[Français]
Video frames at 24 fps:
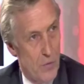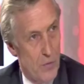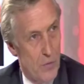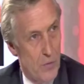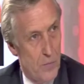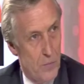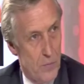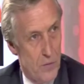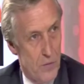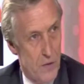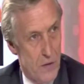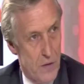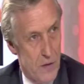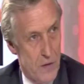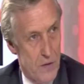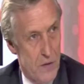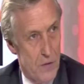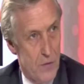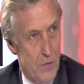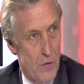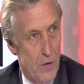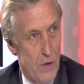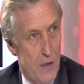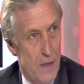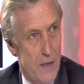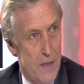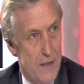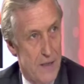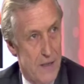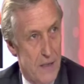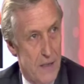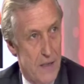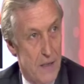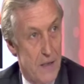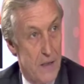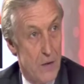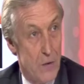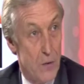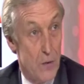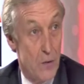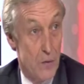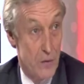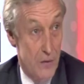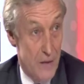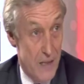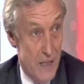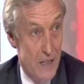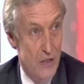euh, pouvoir assurer cette
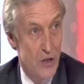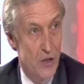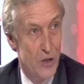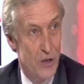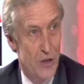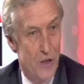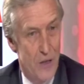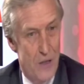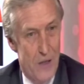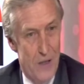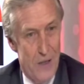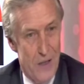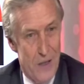euh, tâche.